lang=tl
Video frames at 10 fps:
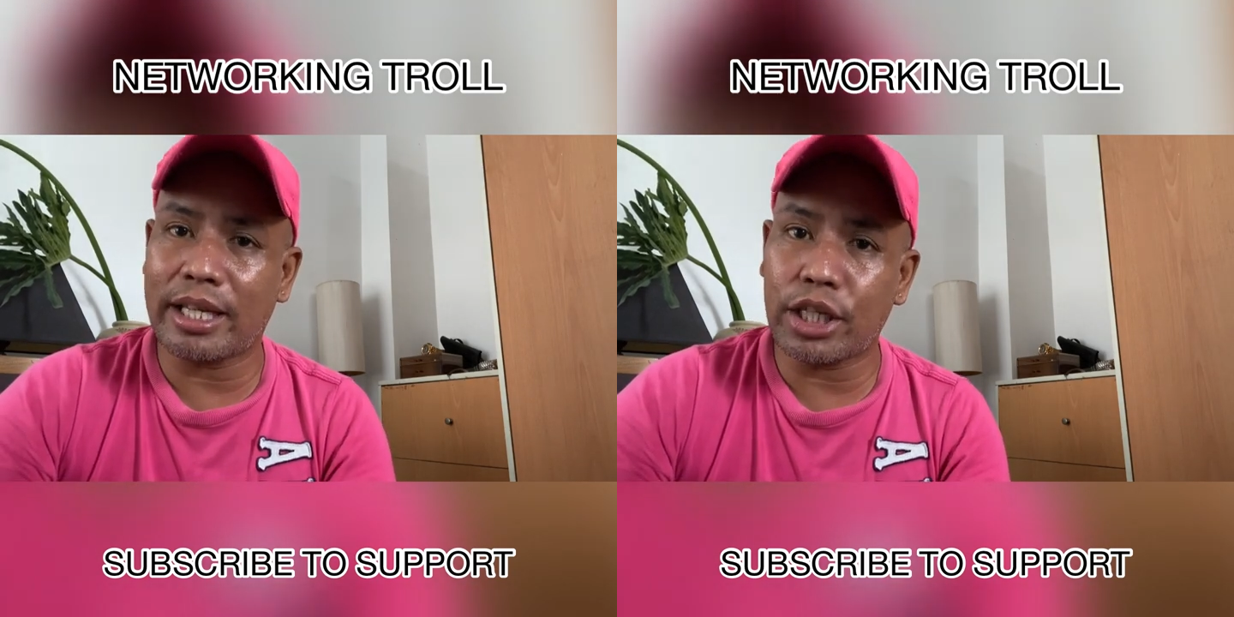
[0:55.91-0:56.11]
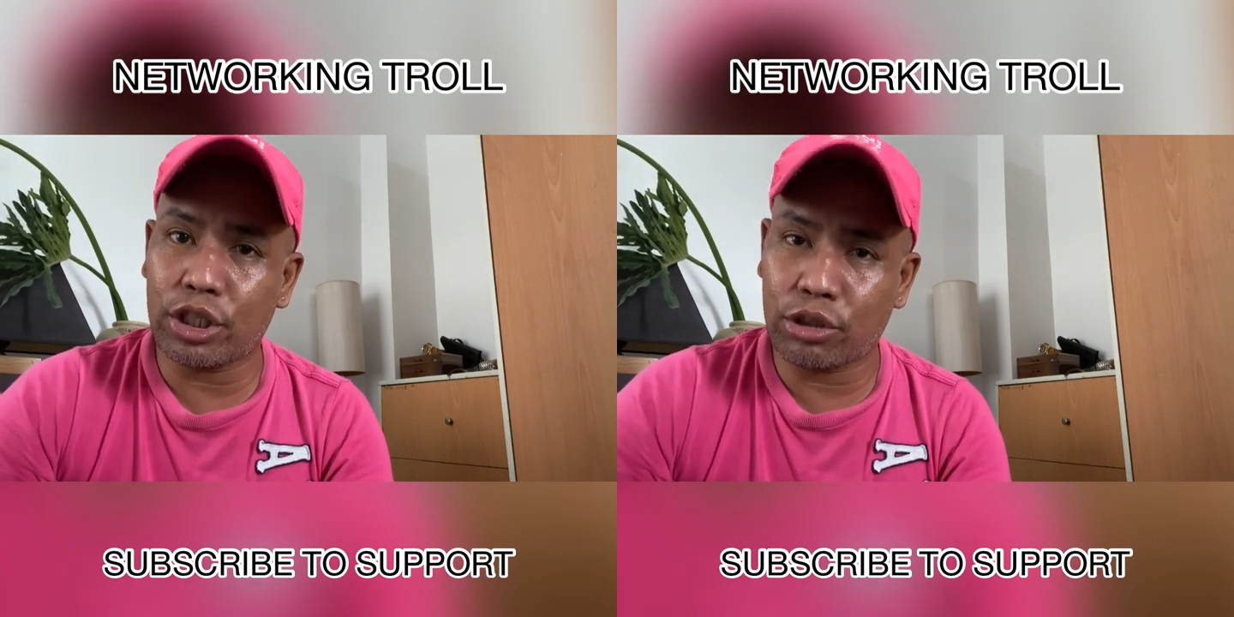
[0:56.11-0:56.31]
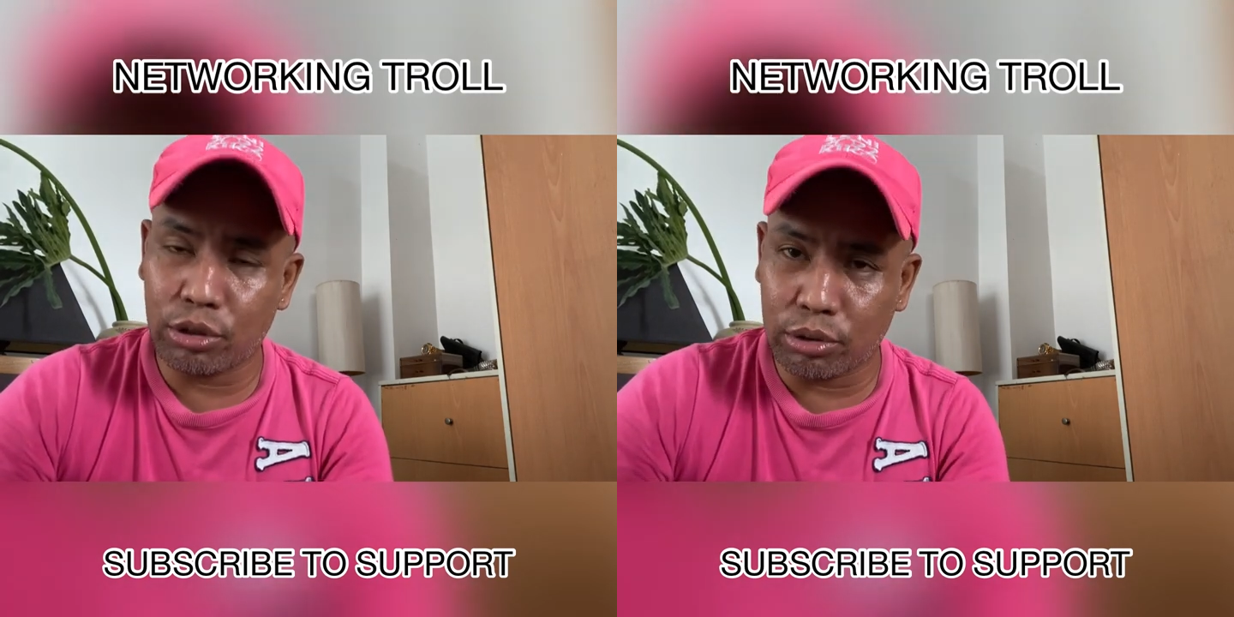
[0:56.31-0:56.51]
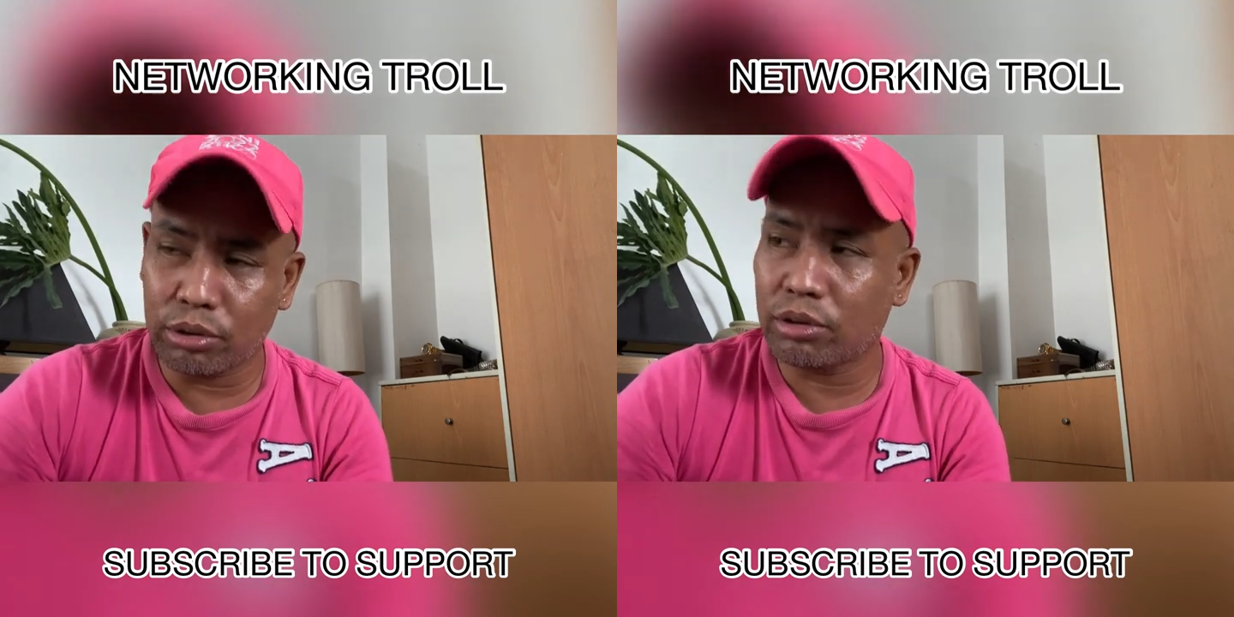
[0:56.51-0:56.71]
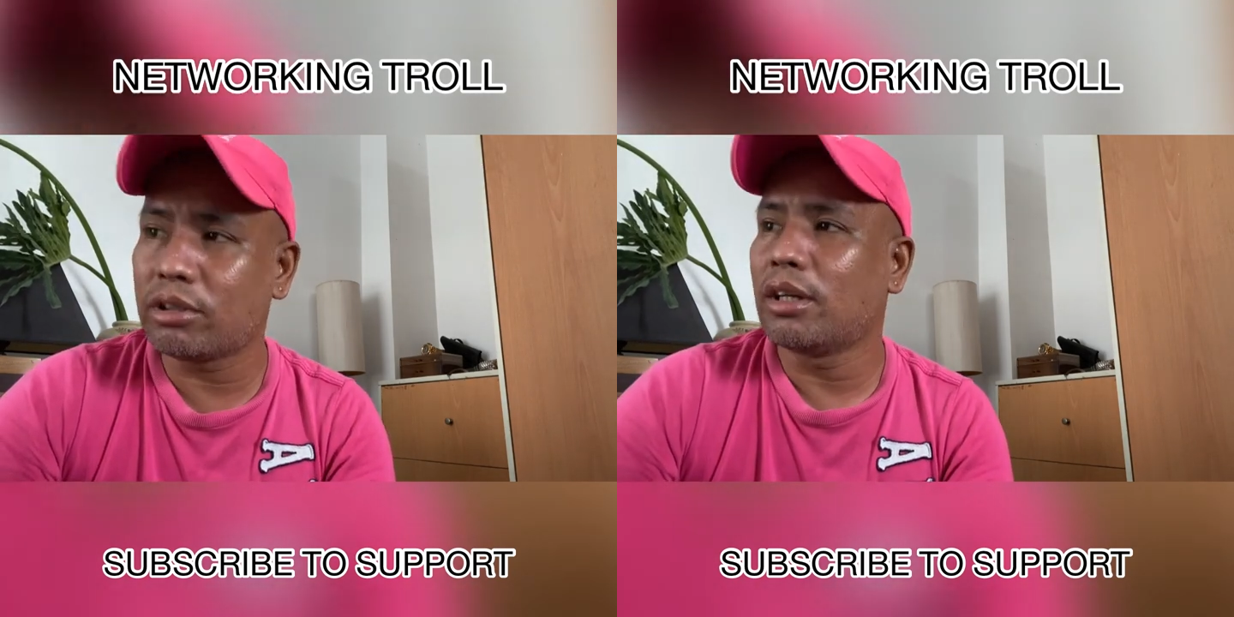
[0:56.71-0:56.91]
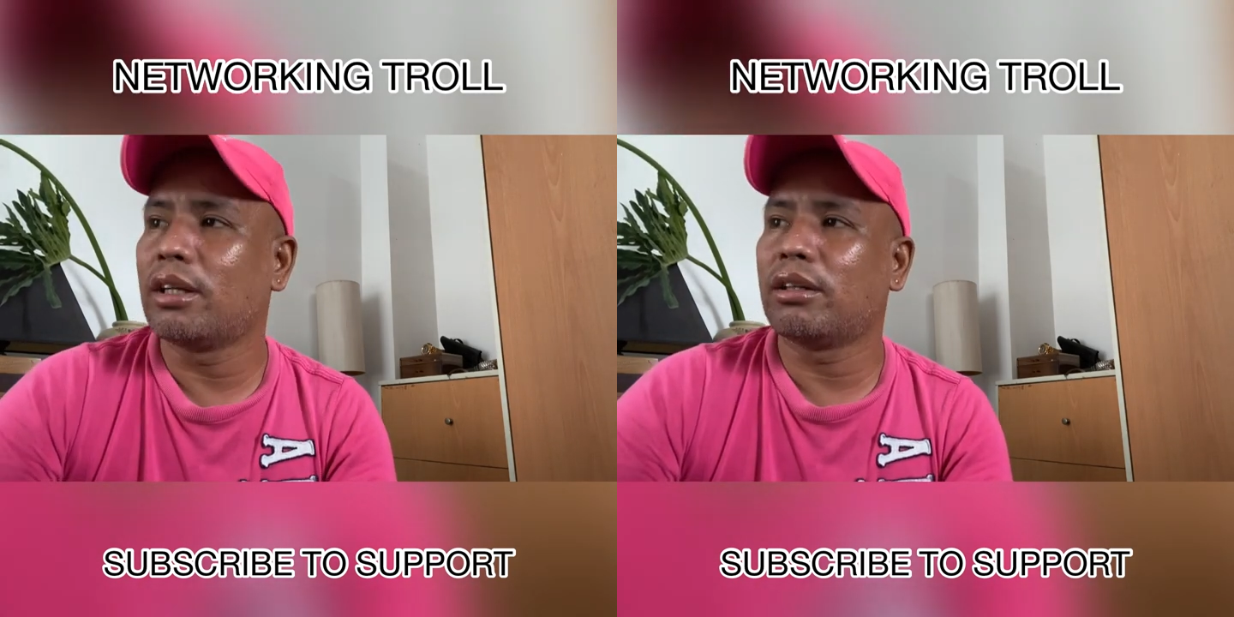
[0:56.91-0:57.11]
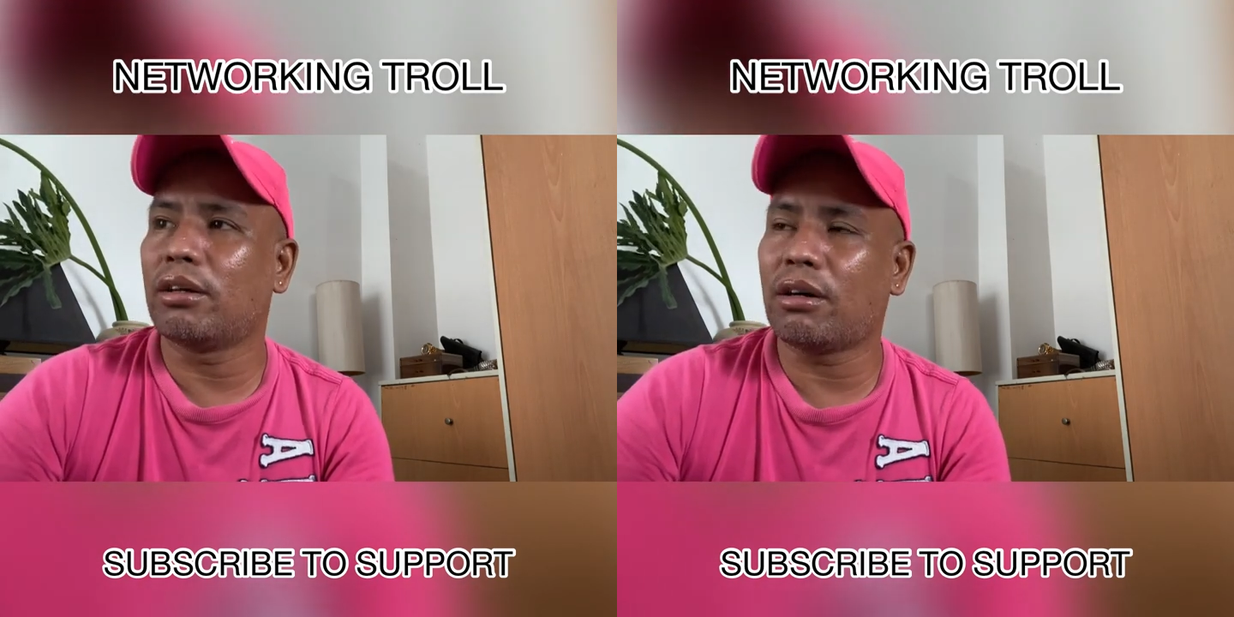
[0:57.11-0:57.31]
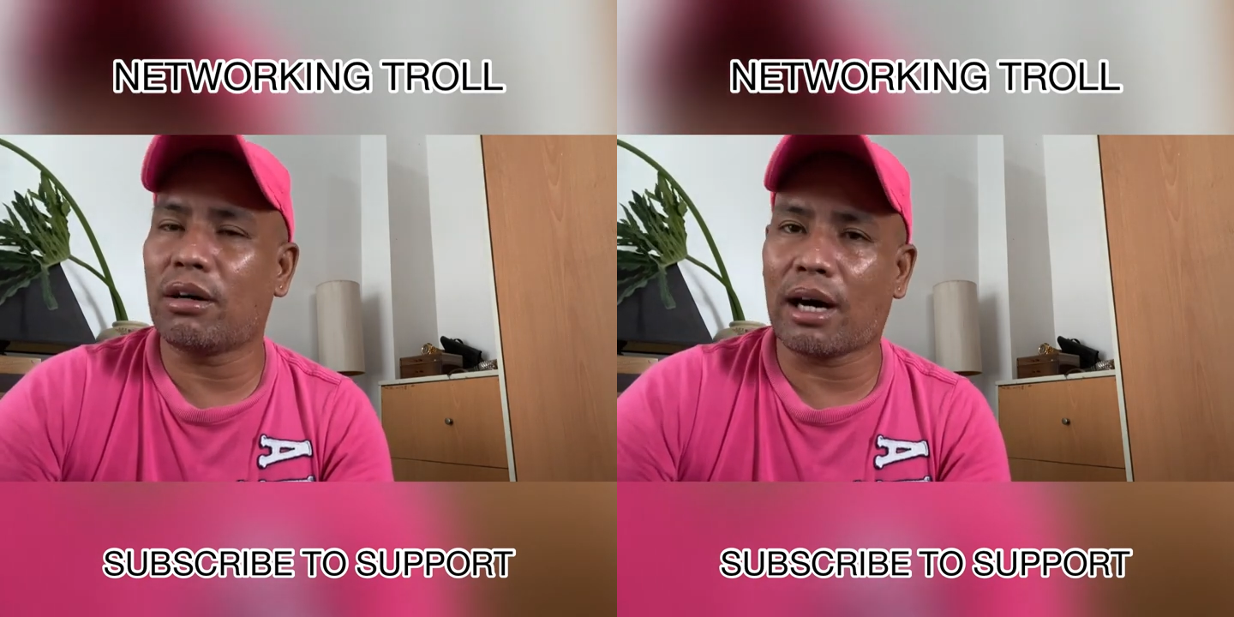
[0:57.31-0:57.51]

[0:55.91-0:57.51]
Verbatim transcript: issues no?